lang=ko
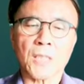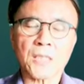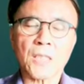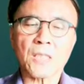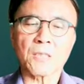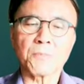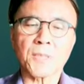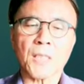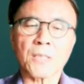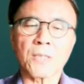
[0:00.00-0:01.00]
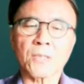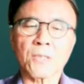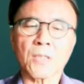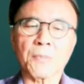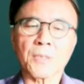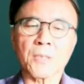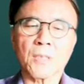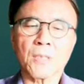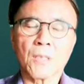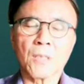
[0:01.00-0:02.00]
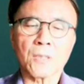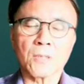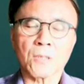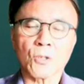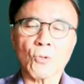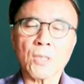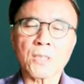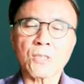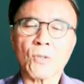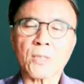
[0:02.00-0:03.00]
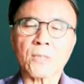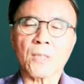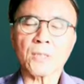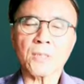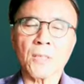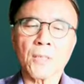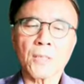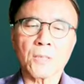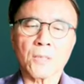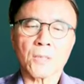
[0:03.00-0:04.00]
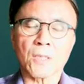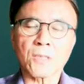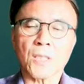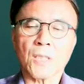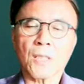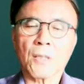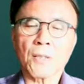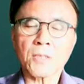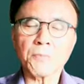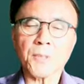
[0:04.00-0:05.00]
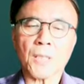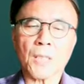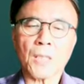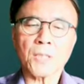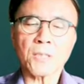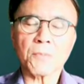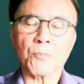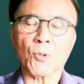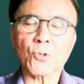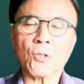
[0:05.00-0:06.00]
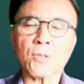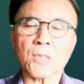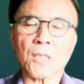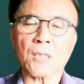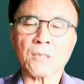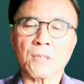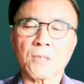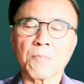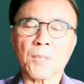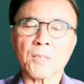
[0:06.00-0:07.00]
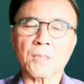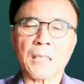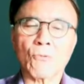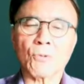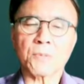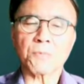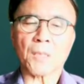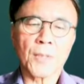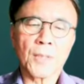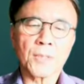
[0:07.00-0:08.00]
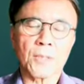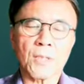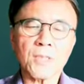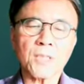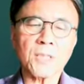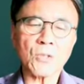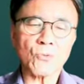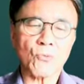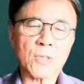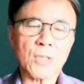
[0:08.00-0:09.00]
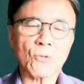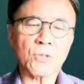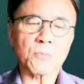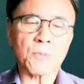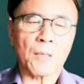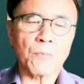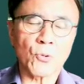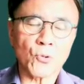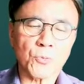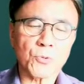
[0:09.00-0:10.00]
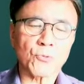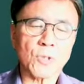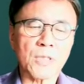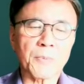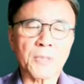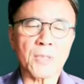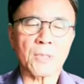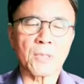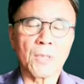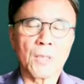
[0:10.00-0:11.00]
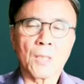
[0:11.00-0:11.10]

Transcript: 장단기 금리차가 역전이 되면서 그동안 있어 왔던 이 경제 침체가 본격화됐다는 그런 전망들이 나오고 있습니다. 전기차 시장도 둔화되고 있습니다. 보조금이 중단되면서